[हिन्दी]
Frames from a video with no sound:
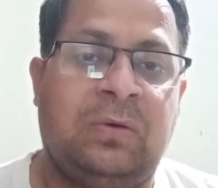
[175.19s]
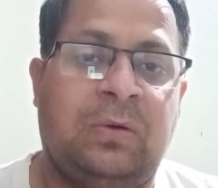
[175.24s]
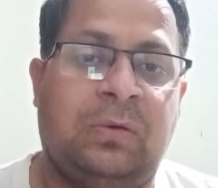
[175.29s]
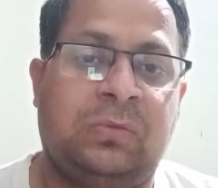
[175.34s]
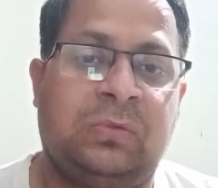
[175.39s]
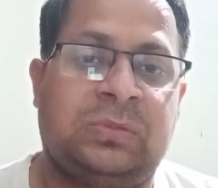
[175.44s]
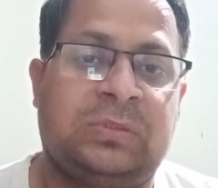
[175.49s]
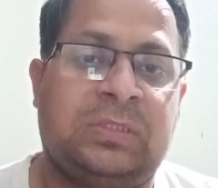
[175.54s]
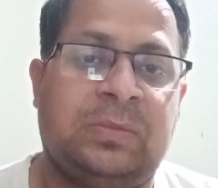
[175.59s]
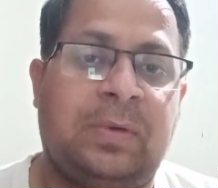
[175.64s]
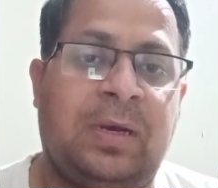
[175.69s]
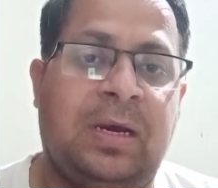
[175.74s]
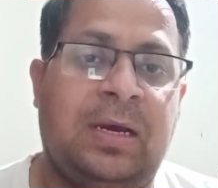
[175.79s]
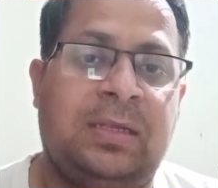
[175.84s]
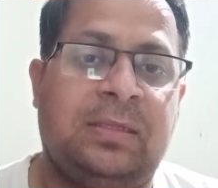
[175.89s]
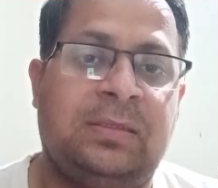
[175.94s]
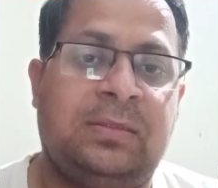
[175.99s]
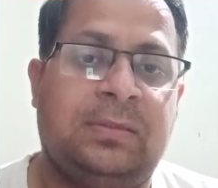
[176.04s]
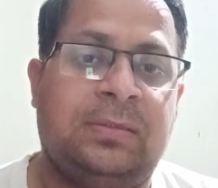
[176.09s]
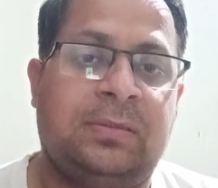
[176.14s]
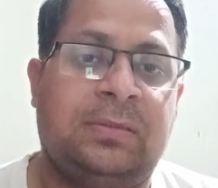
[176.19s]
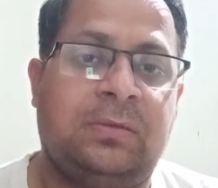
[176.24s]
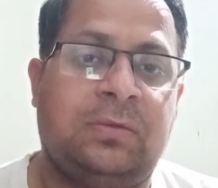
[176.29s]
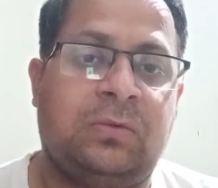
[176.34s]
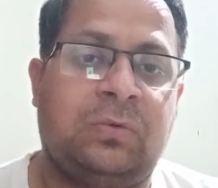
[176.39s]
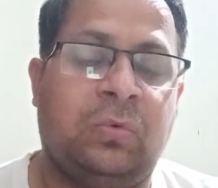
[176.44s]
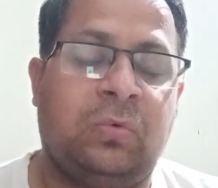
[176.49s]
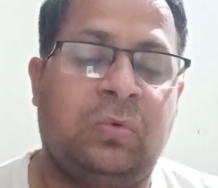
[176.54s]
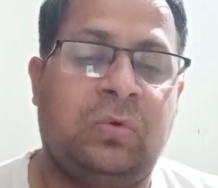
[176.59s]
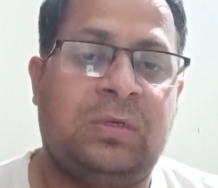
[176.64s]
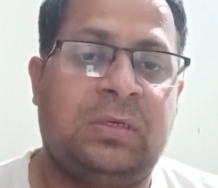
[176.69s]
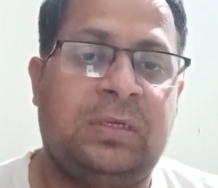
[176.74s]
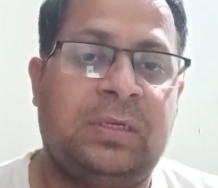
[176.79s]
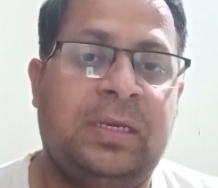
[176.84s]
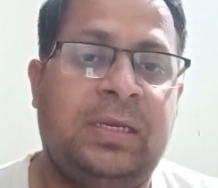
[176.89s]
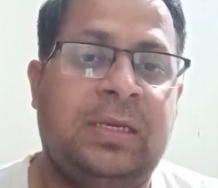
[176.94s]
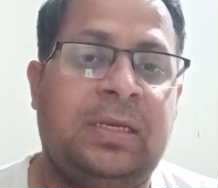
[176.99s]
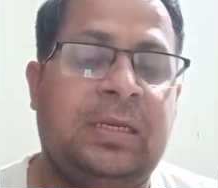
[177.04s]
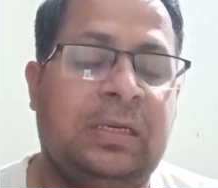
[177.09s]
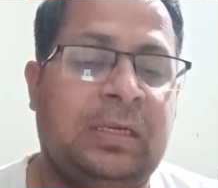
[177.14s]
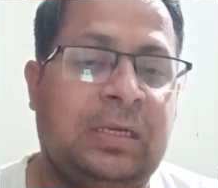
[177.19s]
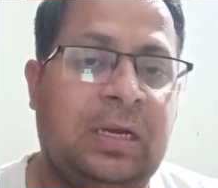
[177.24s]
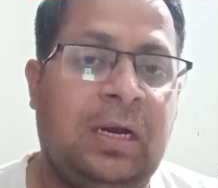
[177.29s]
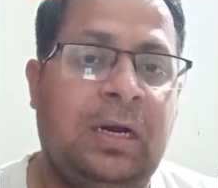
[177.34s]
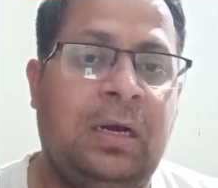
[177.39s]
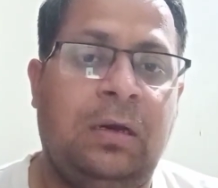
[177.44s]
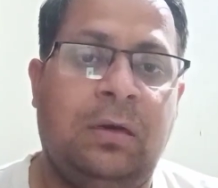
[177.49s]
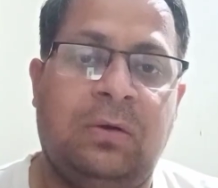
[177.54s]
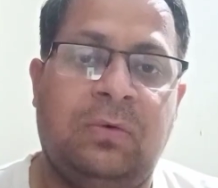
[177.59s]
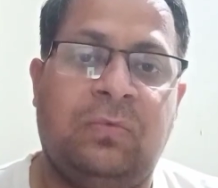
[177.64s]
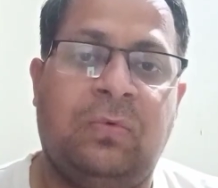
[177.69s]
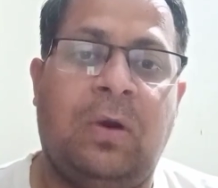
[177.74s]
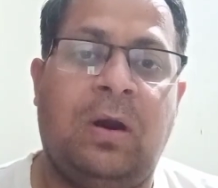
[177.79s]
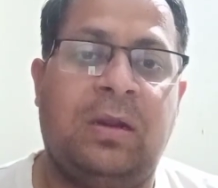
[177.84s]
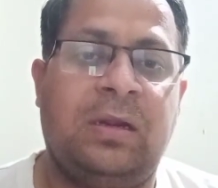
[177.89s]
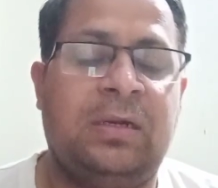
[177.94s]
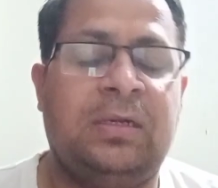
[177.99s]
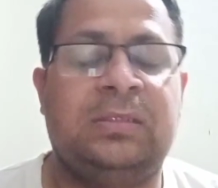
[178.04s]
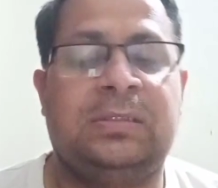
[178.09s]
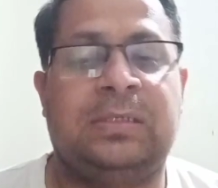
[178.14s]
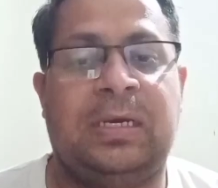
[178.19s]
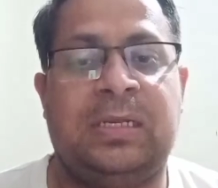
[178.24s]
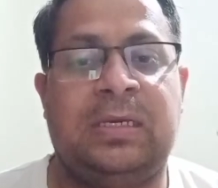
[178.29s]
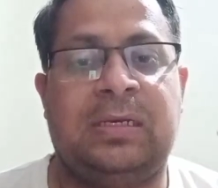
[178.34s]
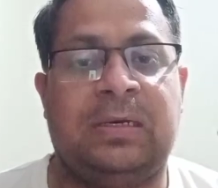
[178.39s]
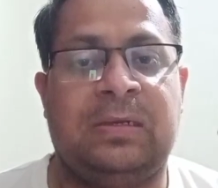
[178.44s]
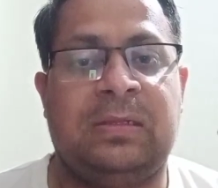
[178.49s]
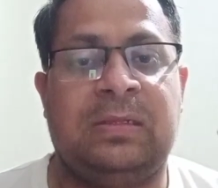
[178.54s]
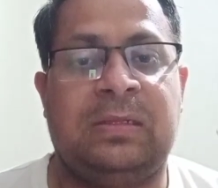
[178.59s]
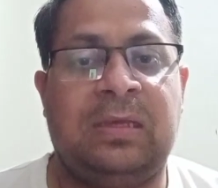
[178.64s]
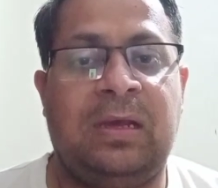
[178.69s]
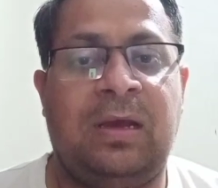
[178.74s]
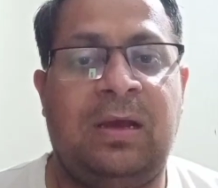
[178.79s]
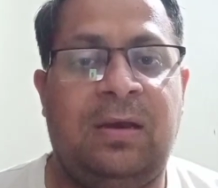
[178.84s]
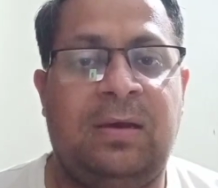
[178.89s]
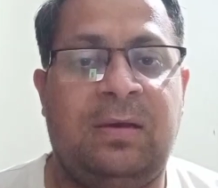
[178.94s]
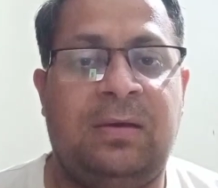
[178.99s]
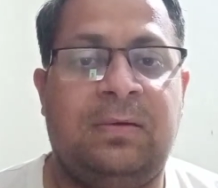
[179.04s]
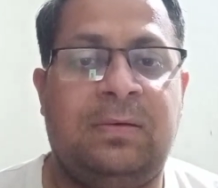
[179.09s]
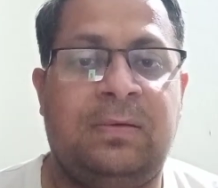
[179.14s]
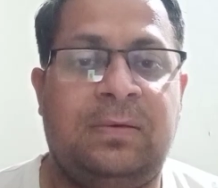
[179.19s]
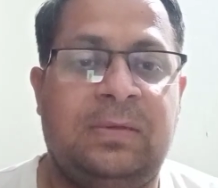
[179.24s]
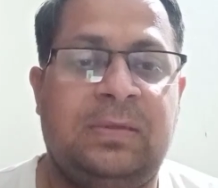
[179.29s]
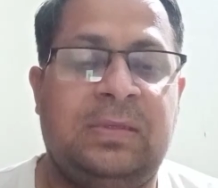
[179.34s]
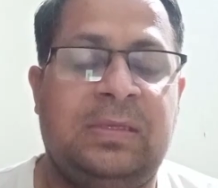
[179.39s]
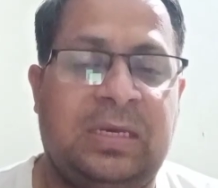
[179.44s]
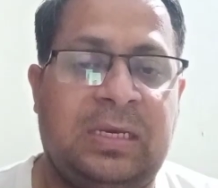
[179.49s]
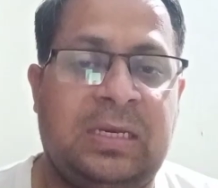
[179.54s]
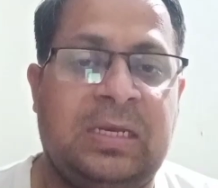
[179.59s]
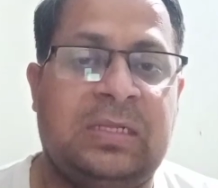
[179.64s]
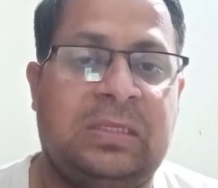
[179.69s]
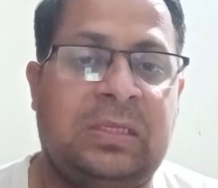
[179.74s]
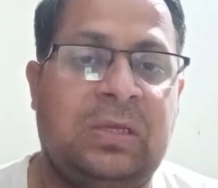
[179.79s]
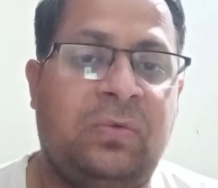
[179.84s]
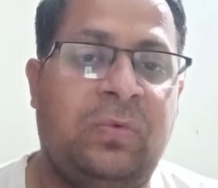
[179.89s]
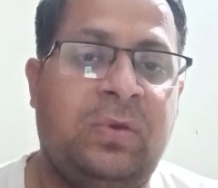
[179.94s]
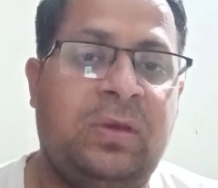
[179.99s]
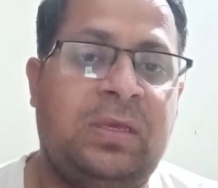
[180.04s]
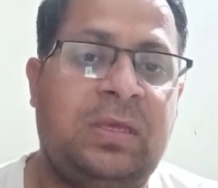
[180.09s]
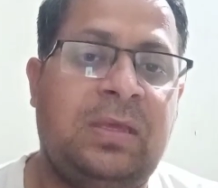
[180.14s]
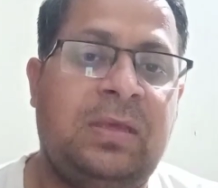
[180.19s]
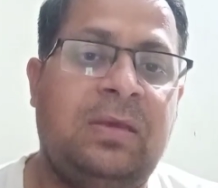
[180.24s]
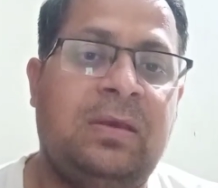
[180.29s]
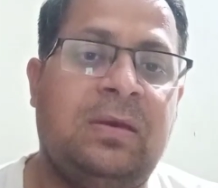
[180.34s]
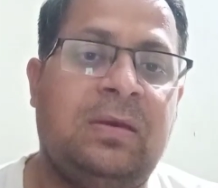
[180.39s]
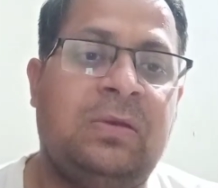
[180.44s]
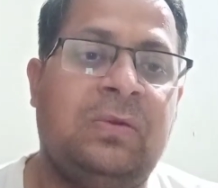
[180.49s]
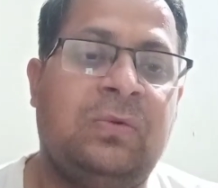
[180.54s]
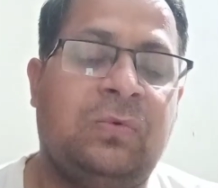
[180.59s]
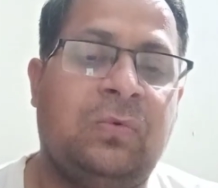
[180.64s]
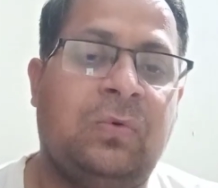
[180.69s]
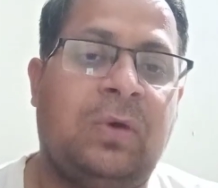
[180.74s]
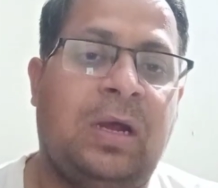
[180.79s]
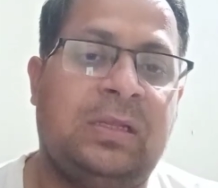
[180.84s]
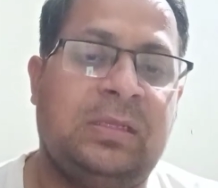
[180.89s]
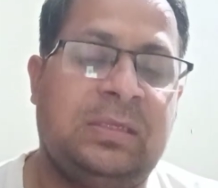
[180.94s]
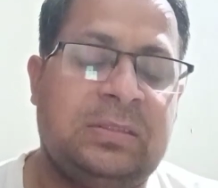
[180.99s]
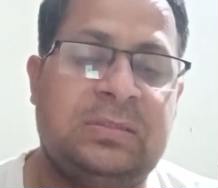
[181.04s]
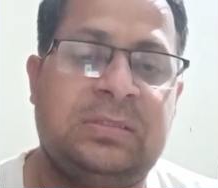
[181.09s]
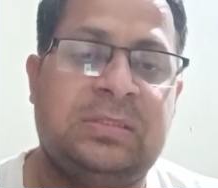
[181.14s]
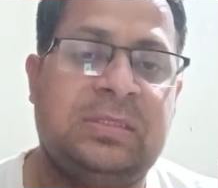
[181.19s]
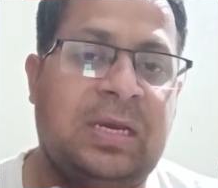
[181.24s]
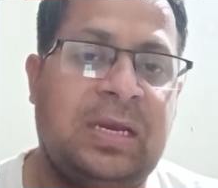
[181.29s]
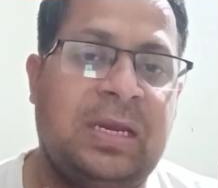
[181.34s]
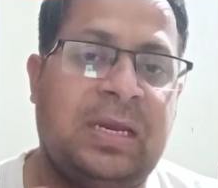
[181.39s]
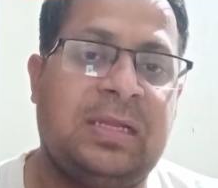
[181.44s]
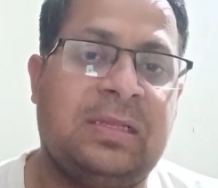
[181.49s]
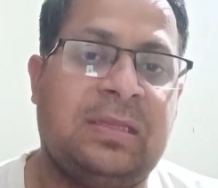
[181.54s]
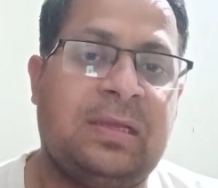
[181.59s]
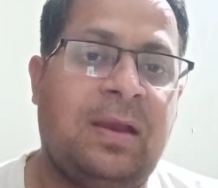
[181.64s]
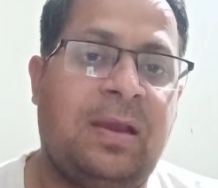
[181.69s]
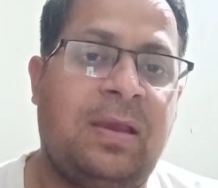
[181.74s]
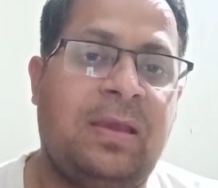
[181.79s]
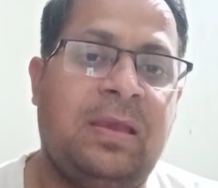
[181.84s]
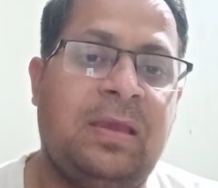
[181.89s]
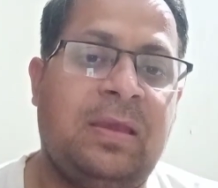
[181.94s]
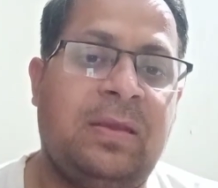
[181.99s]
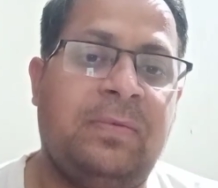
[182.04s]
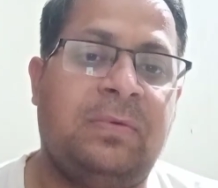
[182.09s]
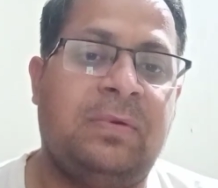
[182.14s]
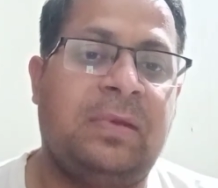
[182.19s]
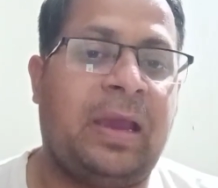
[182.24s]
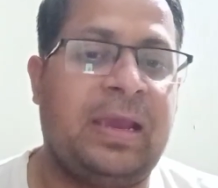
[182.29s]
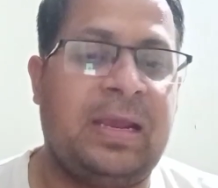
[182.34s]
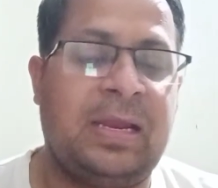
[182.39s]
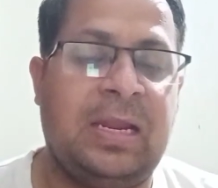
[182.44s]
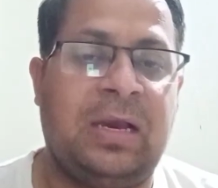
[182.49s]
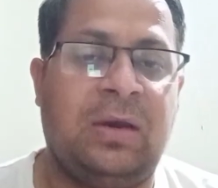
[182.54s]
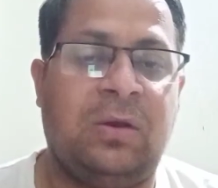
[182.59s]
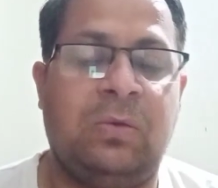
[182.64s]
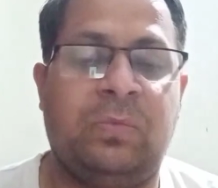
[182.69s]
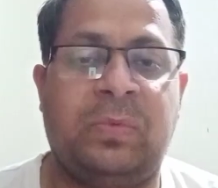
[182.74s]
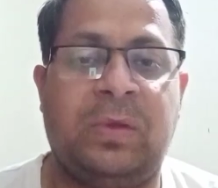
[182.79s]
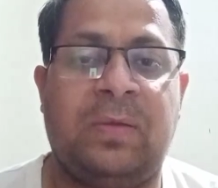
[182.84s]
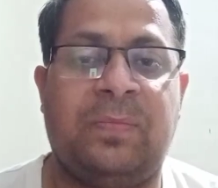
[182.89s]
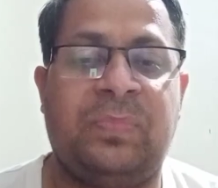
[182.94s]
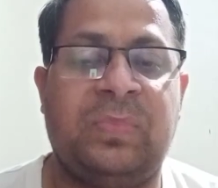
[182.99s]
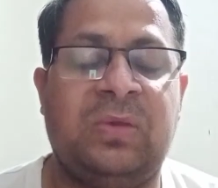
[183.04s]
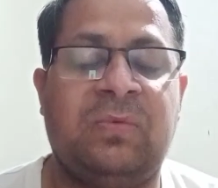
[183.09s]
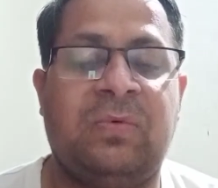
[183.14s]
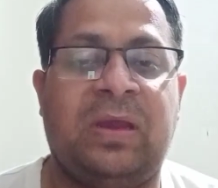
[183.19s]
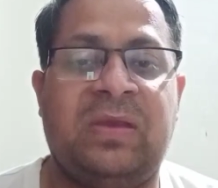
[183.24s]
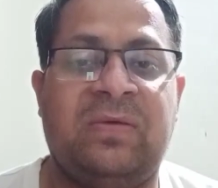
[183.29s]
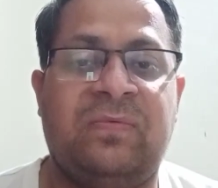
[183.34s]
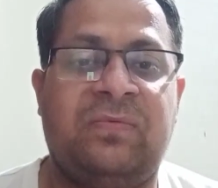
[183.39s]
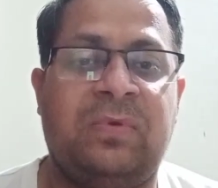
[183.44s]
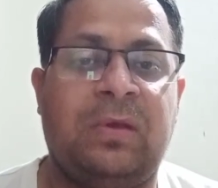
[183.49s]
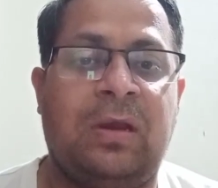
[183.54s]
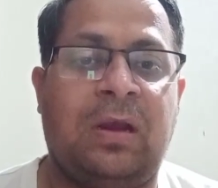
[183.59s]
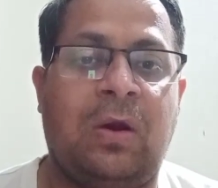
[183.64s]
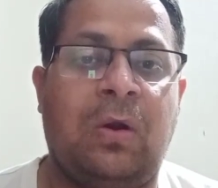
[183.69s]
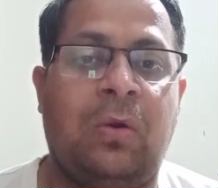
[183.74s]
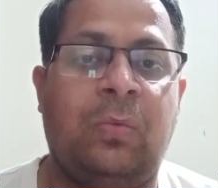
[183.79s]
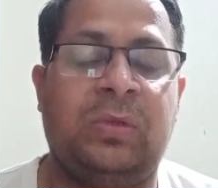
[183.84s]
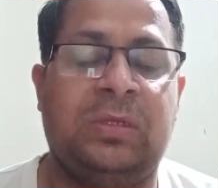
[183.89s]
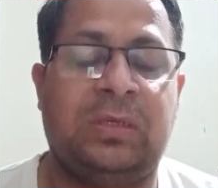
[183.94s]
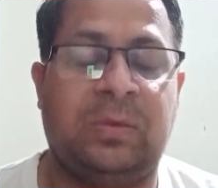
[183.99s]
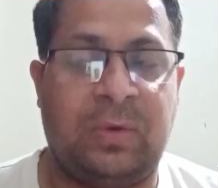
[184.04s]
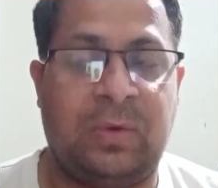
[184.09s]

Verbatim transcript: और उसके बाद कोर्ट ने इनका वारंट जारी कर दिया ये कहते हुए कि इनको आदेश दिया गया था कि ये ढाई लाख रुपए अपनी वाइफ के अकाउंट में